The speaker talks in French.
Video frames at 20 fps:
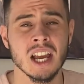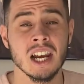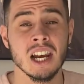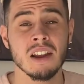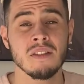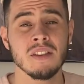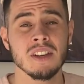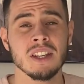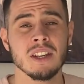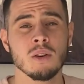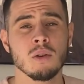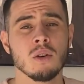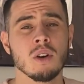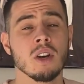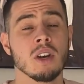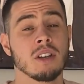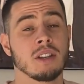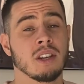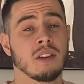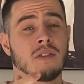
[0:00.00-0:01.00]
la vidéo.
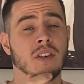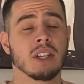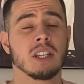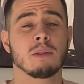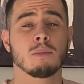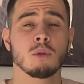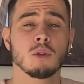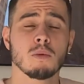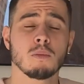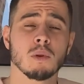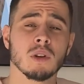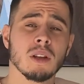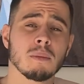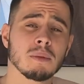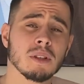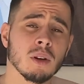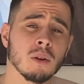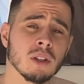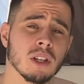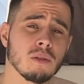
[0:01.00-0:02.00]
C'est effectivement de prendre un
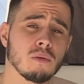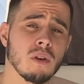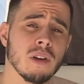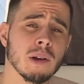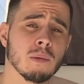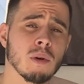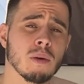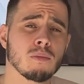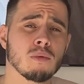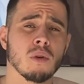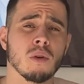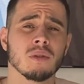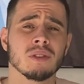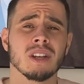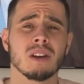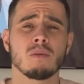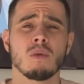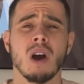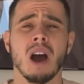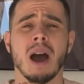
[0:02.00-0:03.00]
petit rendez-vous avec moi pour
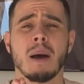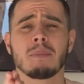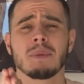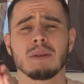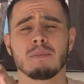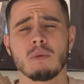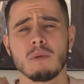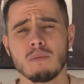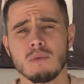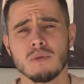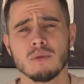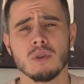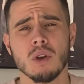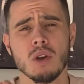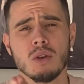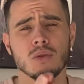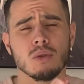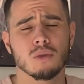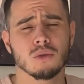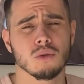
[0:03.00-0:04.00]
savoir un petit peu plus
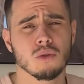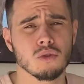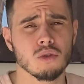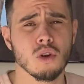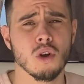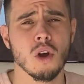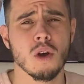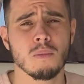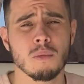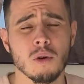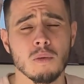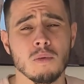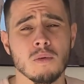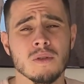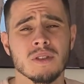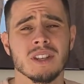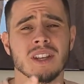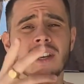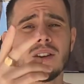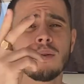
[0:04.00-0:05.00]
sur ce que je
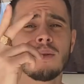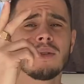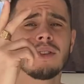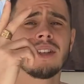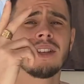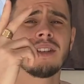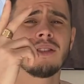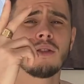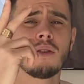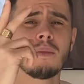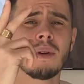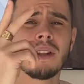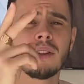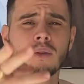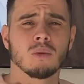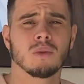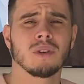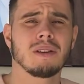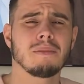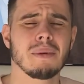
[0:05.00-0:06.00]
propose et aussi de mettre
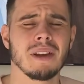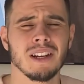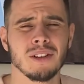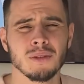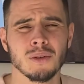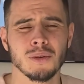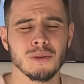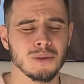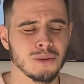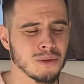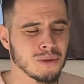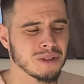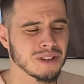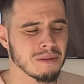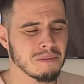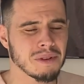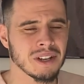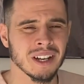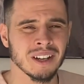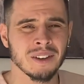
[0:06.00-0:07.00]
ton email dans le
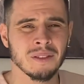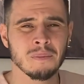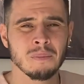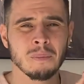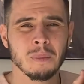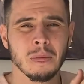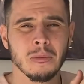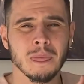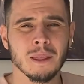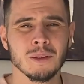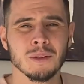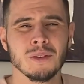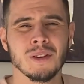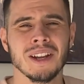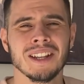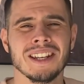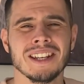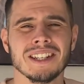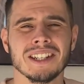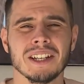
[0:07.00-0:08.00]
deuxième lien de la
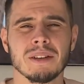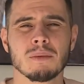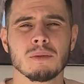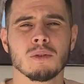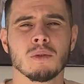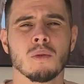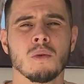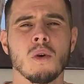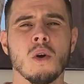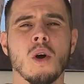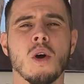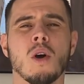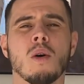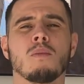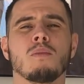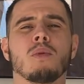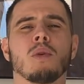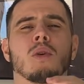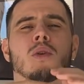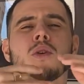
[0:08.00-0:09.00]
description
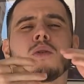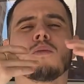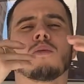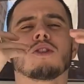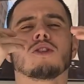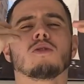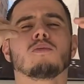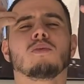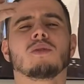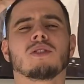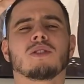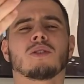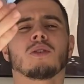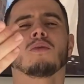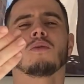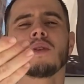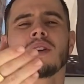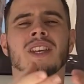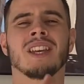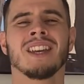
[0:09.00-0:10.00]
pour que moi je puisse
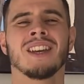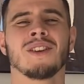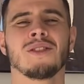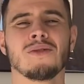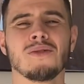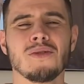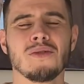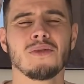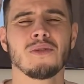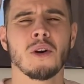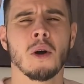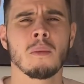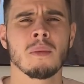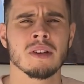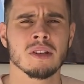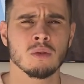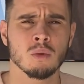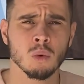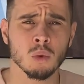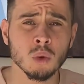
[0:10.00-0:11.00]
t'envoyer une
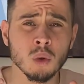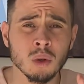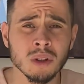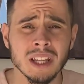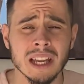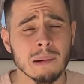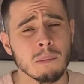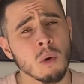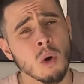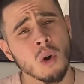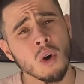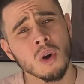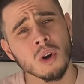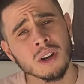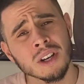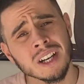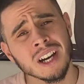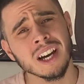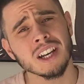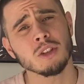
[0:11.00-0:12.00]
formation totalement
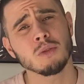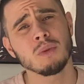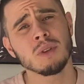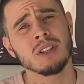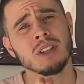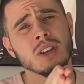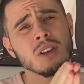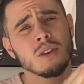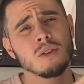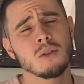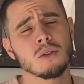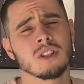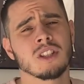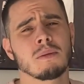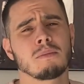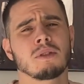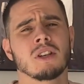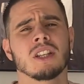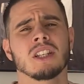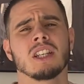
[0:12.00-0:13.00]
gratuite sur
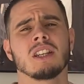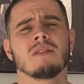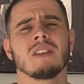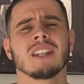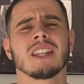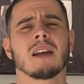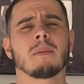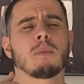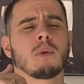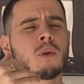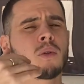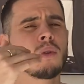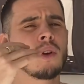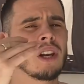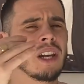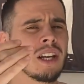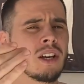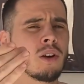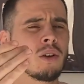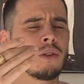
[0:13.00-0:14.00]
Snapchat qui va t'apprendre
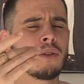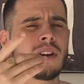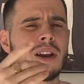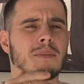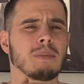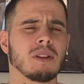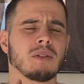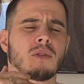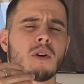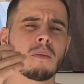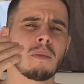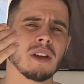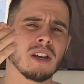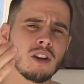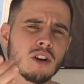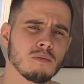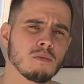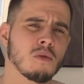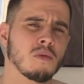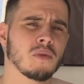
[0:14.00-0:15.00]
les codes de la plateforme et
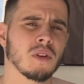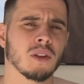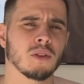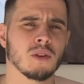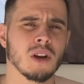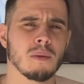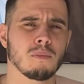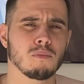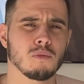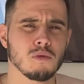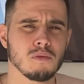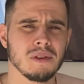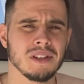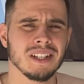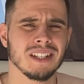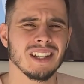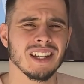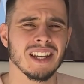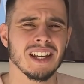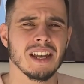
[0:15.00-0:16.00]
comment faire de la
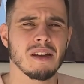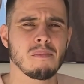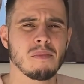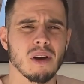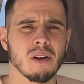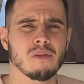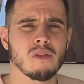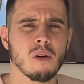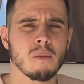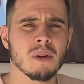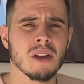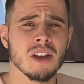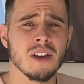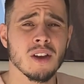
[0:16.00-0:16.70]
publicité et performer